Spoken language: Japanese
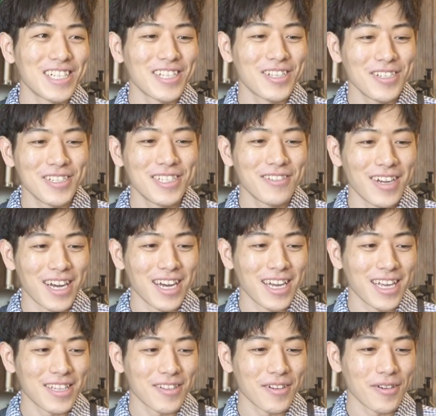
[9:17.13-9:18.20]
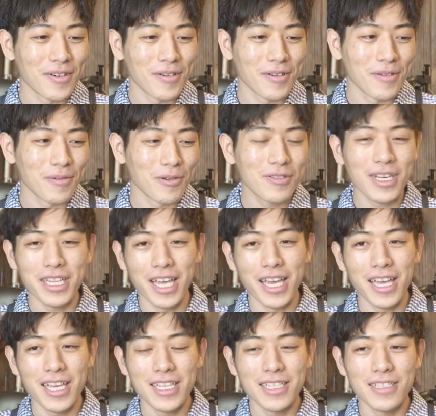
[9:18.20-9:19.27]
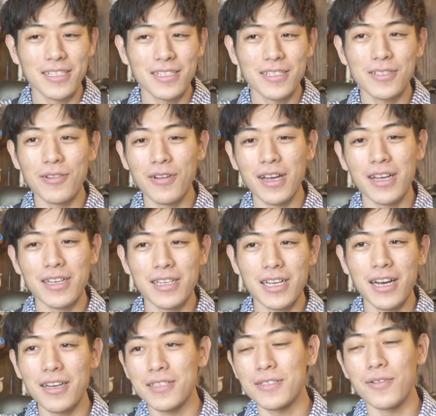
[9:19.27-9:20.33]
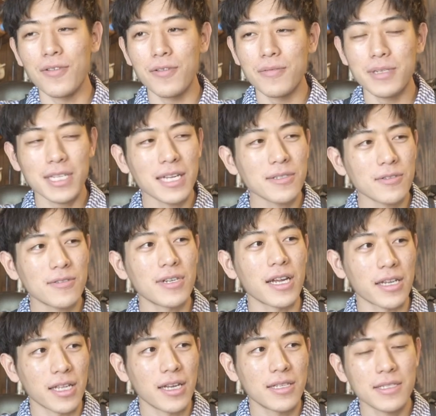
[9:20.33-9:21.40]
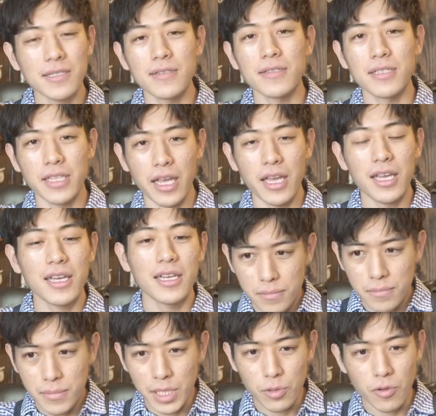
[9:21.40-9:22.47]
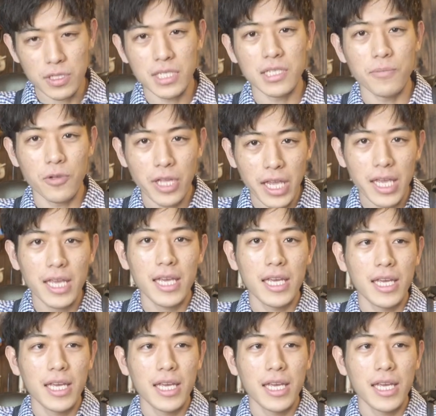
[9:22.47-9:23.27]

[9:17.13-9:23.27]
友人は、えっと、僕がねずっと革靴をさんそくぐらいかな作って、まあ、当日もね、